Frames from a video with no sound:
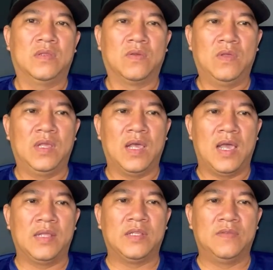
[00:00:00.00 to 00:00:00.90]
tôi
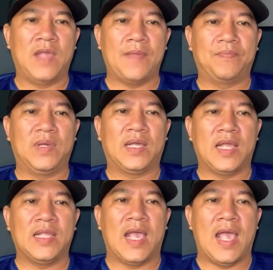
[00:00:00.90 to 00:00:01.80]
à, xin phép à,
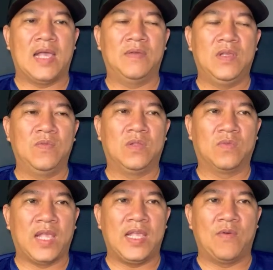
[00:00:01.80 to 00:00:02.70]
khán giả ví dụ như
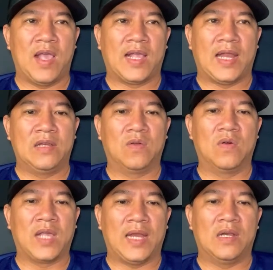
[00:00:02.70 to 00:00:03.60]
tôi thấy cái hoàn cảnh
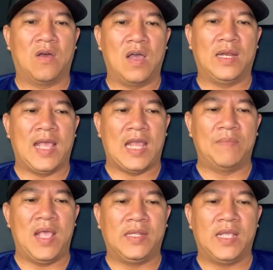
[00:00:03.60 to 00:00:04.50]
của cái anh đó na
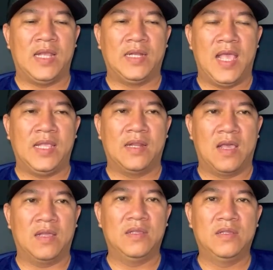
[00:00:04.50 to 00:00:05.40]
b c d gì
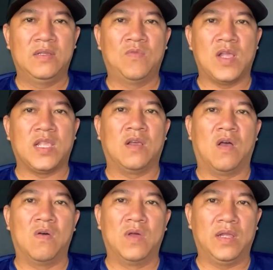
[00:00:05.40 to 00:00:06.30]
đó quá chịu
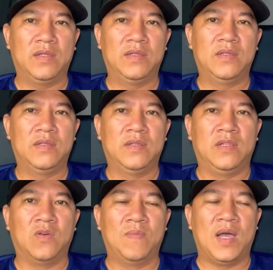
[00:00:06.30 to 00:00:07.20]
khổ rồi
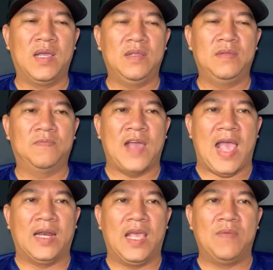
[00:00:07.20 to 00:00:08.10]
thì tôi mới
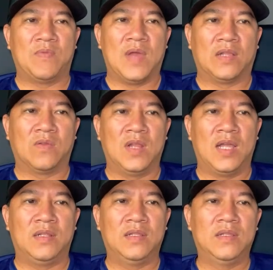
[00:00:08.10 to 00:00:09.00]
phá lệ một lần tôi
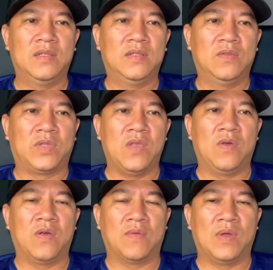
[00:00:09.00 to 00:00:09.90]
lên tôi kêu
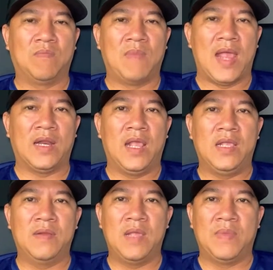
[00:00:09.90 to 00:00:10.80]
gọi cộng đồng mạng
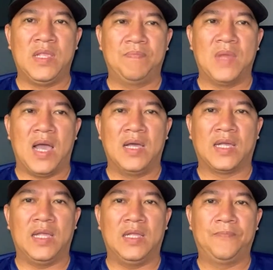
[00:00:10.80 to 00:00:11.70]
để để mà giúp đỡ
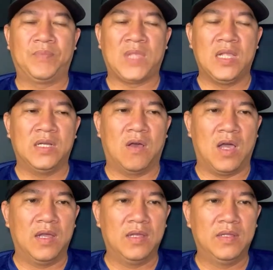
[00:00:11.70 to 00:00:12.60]
cái cái người
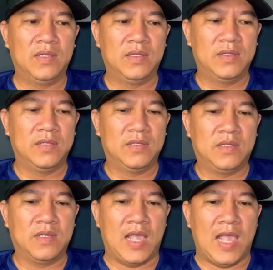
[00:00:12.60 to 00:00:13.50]
đó
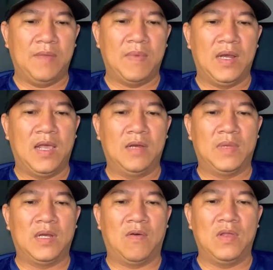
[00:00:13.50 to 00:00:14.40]
chứ ai mà lên
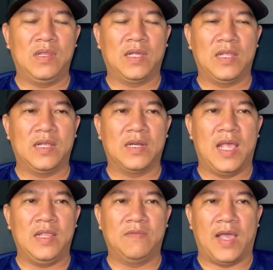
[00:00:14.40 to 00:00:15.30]
mà nói những cái vấn
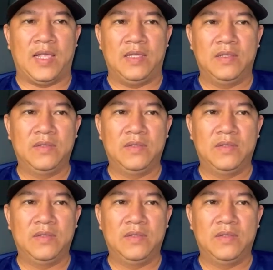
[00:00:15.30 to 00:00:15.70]
đề như vậy